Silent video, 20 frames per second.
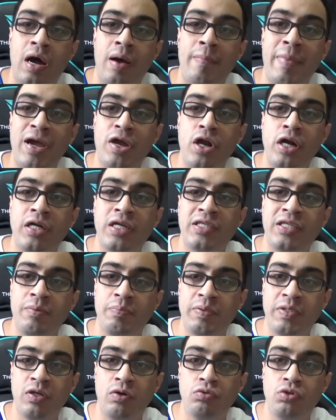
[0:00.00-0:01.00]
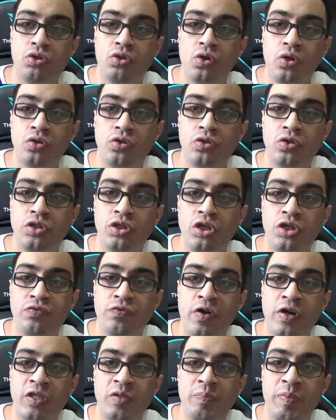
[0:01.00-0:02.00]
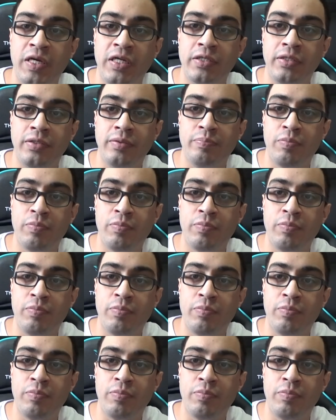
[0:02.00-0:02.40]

A maior decepção de todos os Need for Speeds.